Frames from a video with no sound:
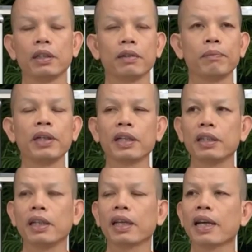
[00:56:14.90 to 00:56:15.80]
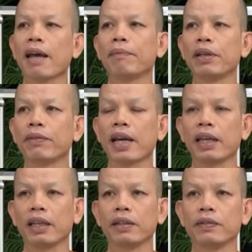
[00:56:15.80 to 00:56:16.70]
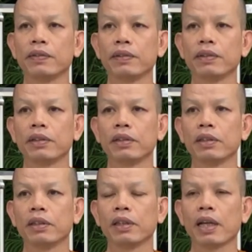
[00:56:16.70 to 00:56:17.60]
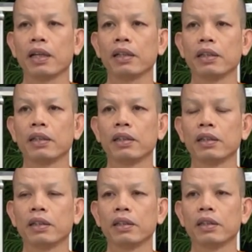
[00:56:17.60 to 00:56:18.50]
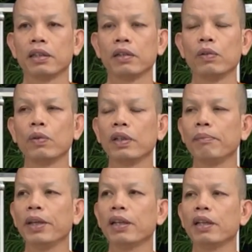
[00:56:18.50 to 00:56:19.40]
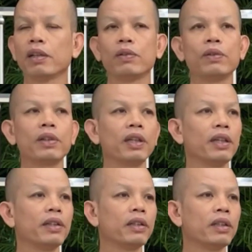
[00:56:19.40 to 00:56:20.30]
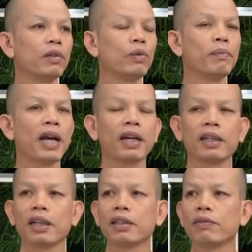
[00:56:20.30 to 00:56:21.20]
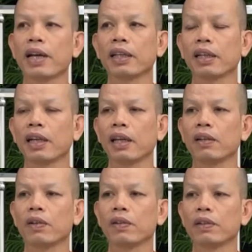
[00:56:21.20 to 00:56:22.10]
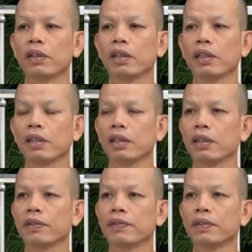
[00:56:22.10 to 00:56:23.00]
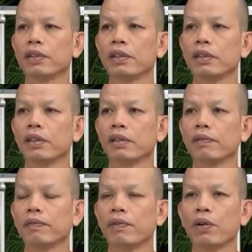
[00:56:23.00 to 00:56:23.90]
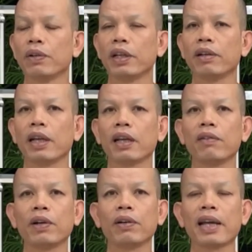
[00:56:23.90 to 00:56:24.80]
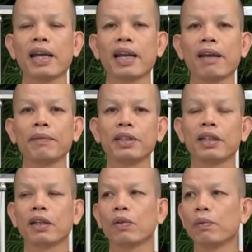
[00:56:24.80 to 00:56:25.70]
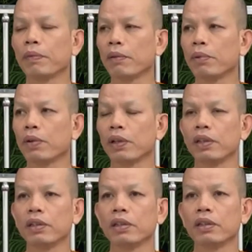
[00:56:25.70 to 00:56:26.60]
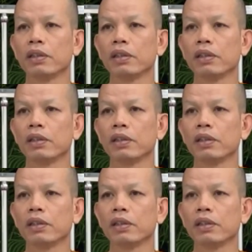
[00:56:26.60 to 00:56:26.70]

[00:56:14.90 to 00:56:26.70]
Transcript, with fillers: นี่เพื่อนก็สิได้กราบได้ไหวนั่น ลูกนิมิตนี่ โอ้ย ผู้บากับจักสิวาาจังใดเนาะกับจักสิเบาแนวใดขั้นเบารลายลายมันสิกระทบกันโพด